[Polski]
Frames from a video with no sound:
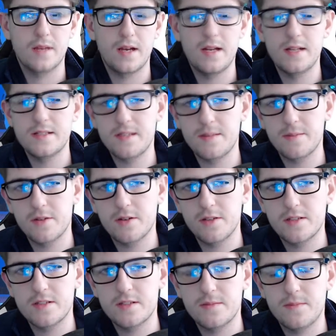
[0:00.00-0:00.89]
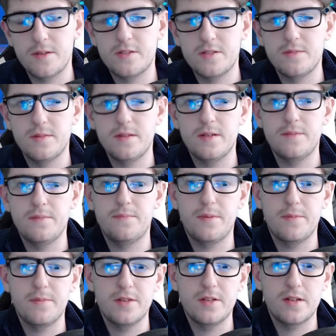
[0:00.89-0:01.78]
A na sam koniec zobaczymy
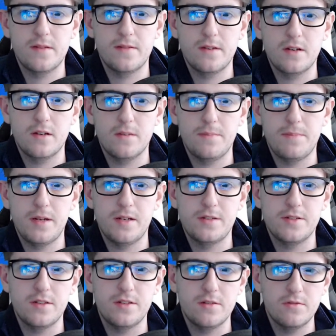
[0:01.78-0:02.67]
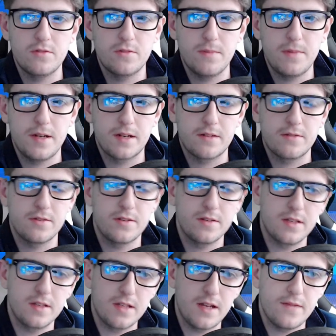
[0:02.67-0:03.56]
pomidorowego.pl, czyli youtubera,
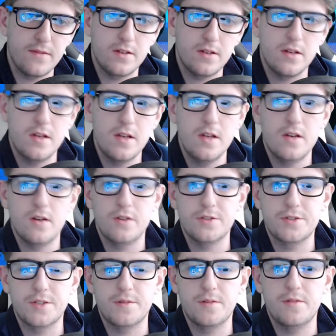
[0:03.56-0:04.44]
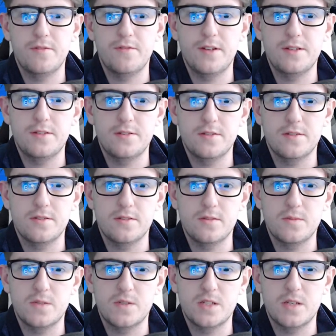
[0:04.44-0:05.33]
który niedawno osiągnął 2000
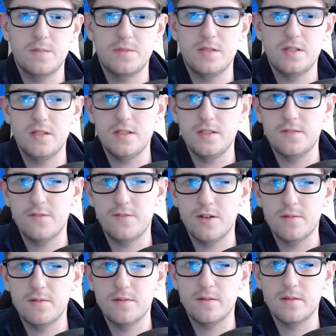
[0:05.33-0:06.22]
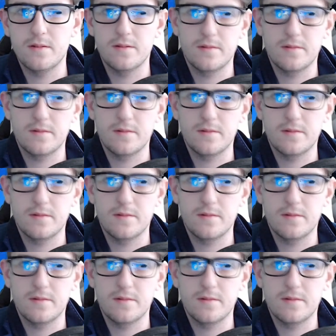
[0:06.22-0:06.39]
subskrypcji i swoją